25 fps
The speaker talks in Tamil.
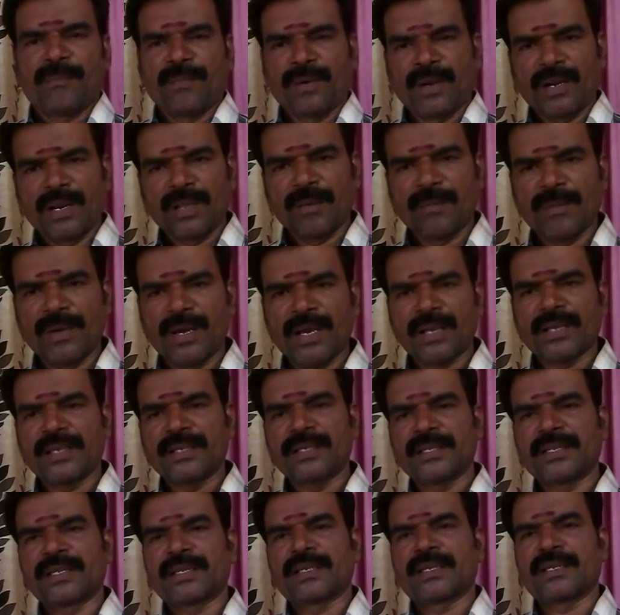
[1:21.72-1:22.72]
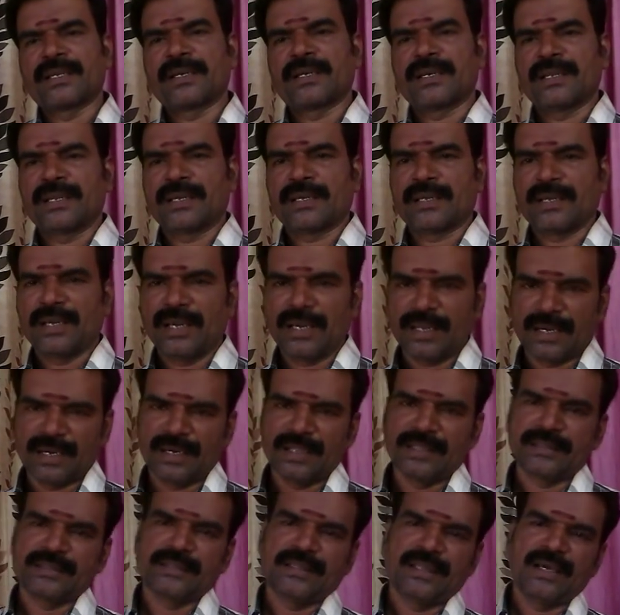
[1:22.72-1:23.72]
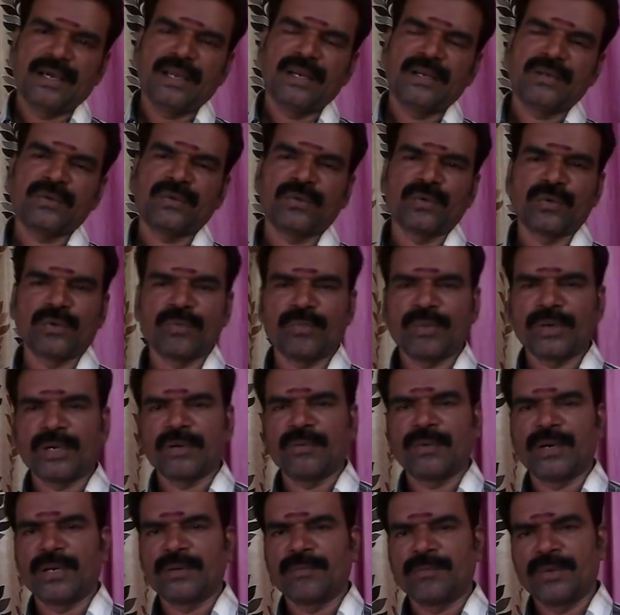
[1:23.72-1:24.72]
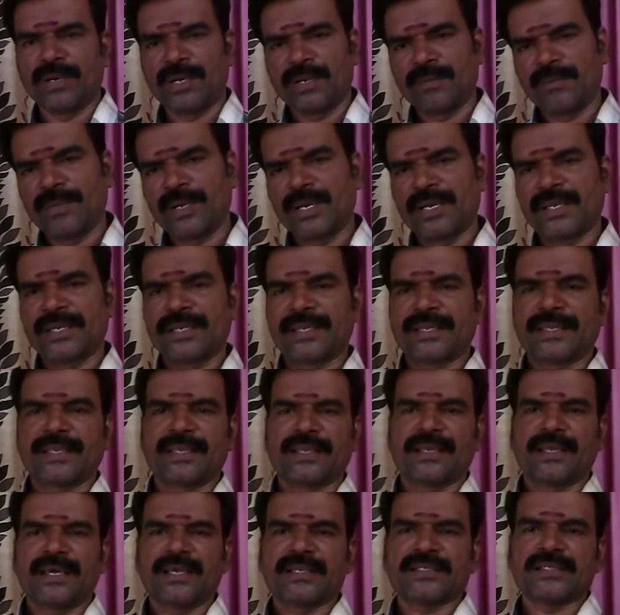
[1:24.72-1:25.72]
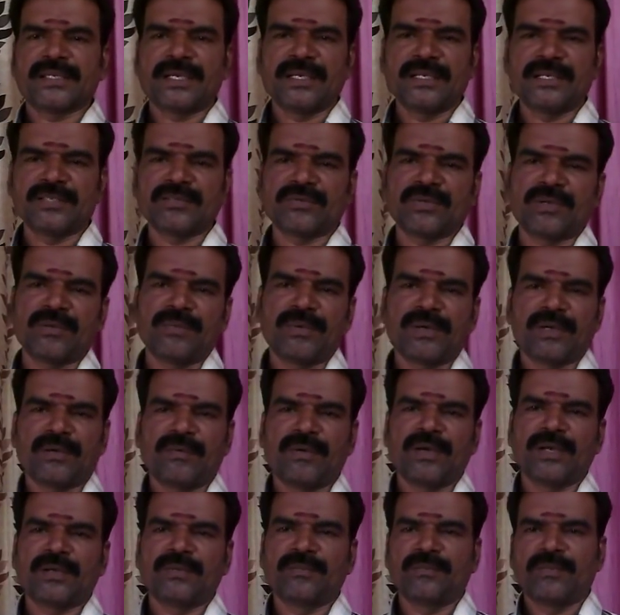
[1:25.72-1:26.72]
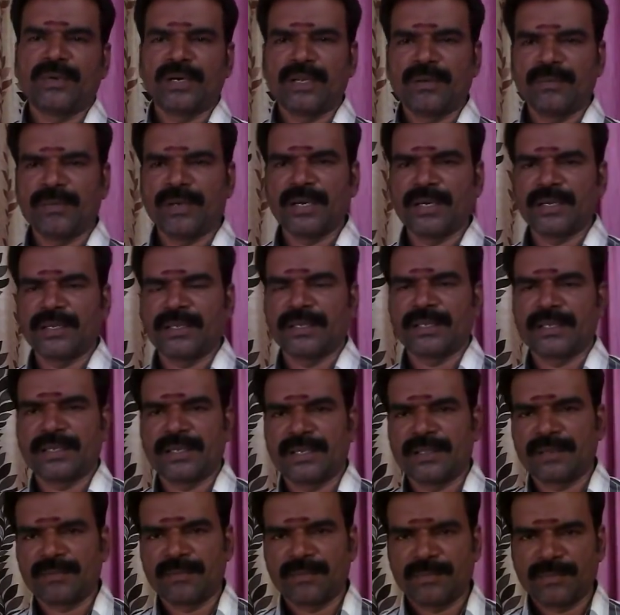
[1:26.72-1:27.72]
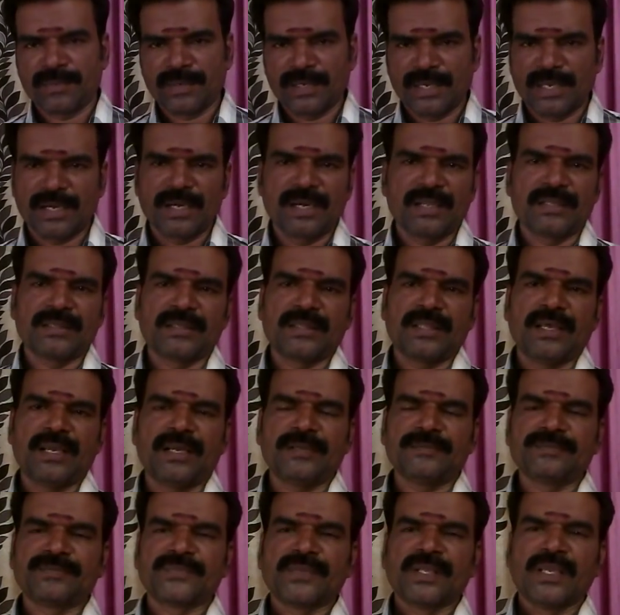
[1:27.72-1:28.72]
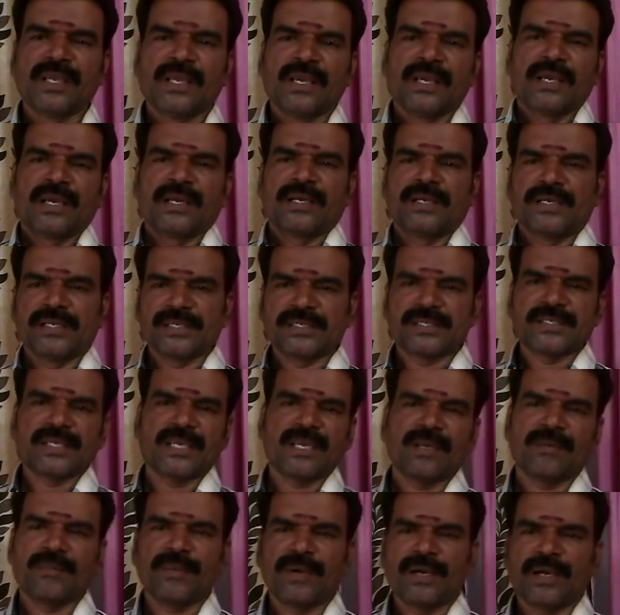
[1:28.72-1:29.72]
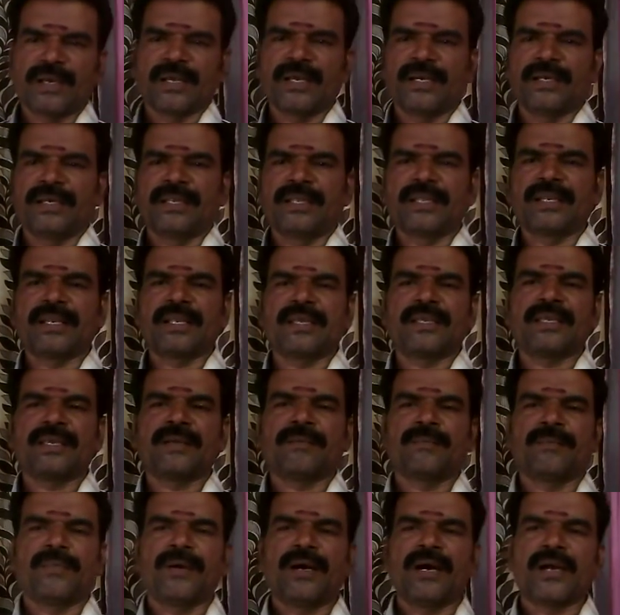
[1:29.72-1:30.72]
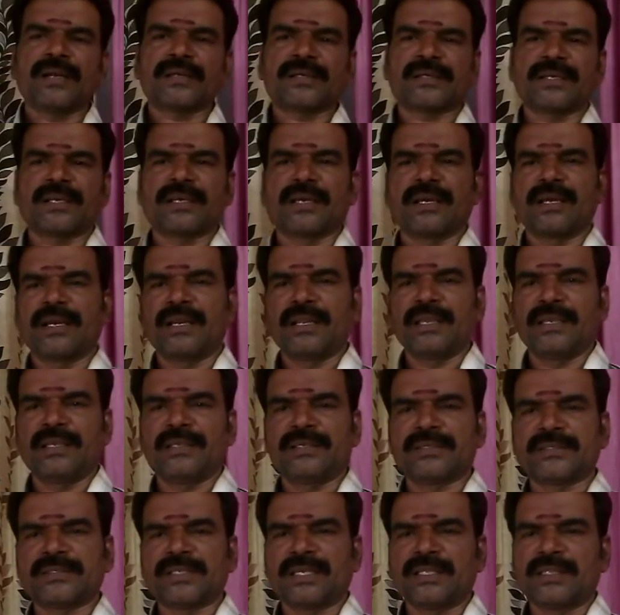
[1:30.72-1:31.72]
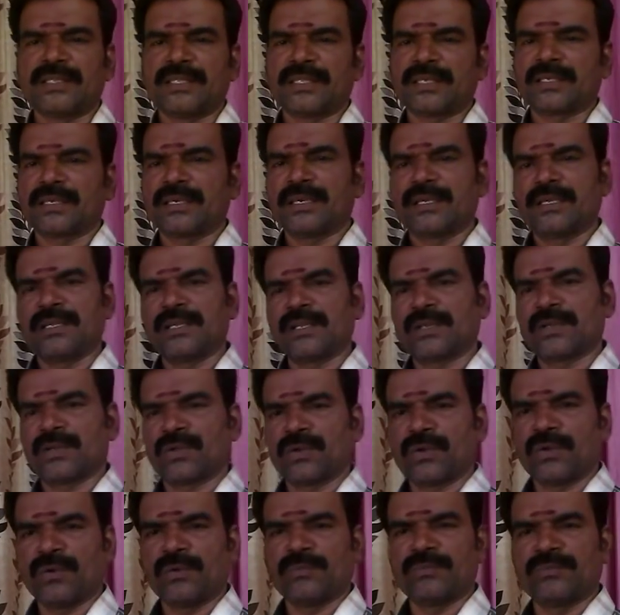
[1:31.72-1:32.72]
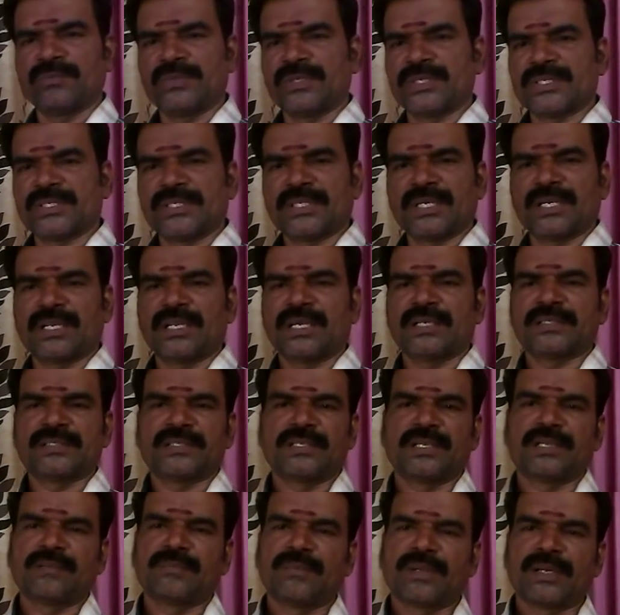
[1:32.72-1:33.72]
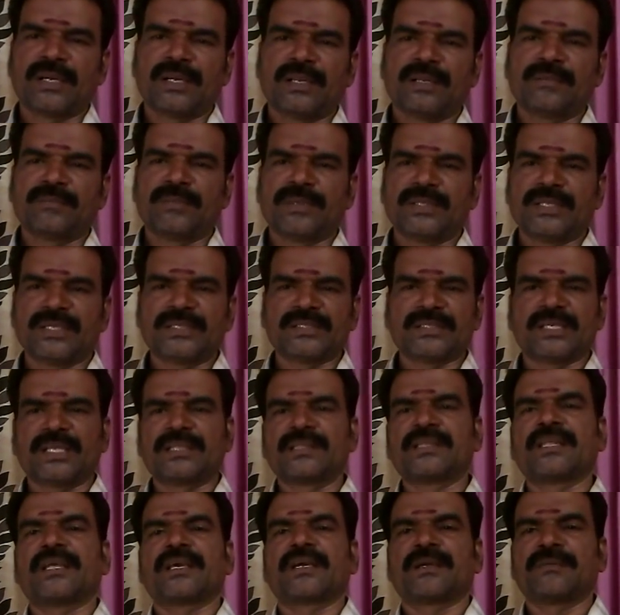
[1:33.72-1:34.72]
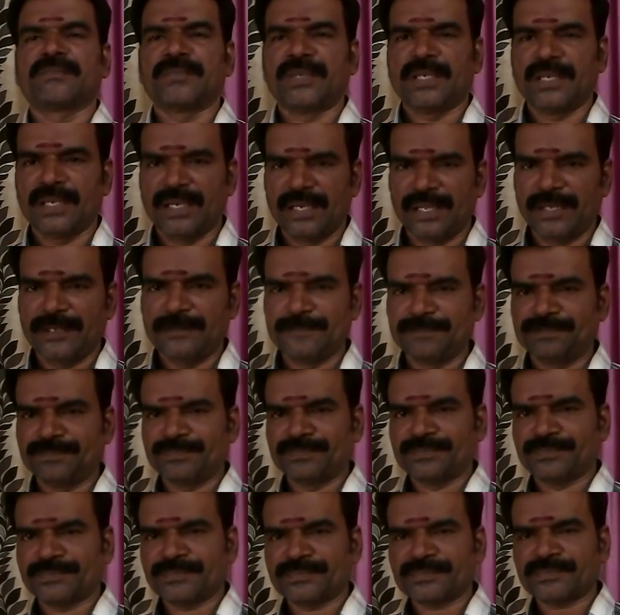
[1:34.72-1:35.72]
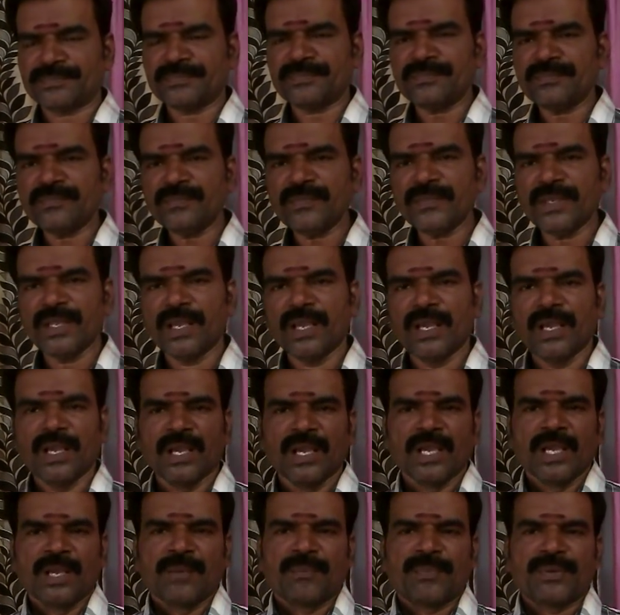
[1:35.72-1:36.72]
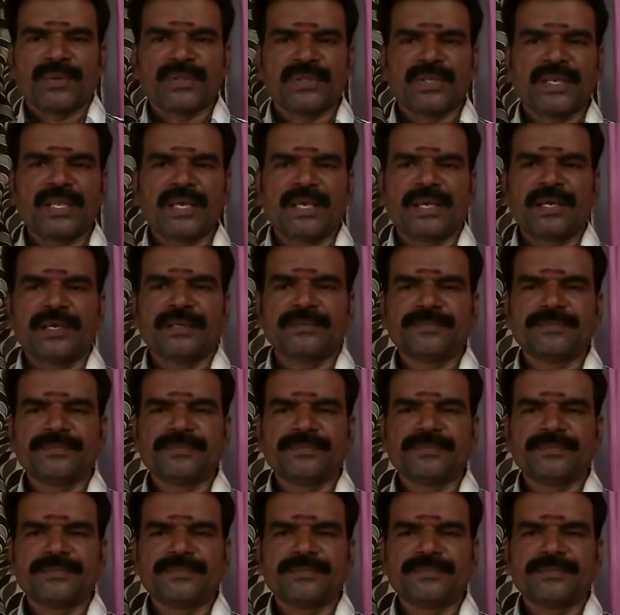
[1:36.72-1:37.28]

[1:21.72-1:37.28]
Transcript: பலமாக இருக்கின்ற காரணத்தால் குரு பகவான் பலமாக இருக்கிறார் சனீஸ்வர பகவானும் பலமாக இருக்கிற காரணத்தால் நிச்சயமாக நிறைய மாற்றங்களை சந்திக்க இருக்கிறோம் விருச்சிக ராசி நண்பர்கள் என்பதில் சந்தேகம் இல்லை இப்போ இதில்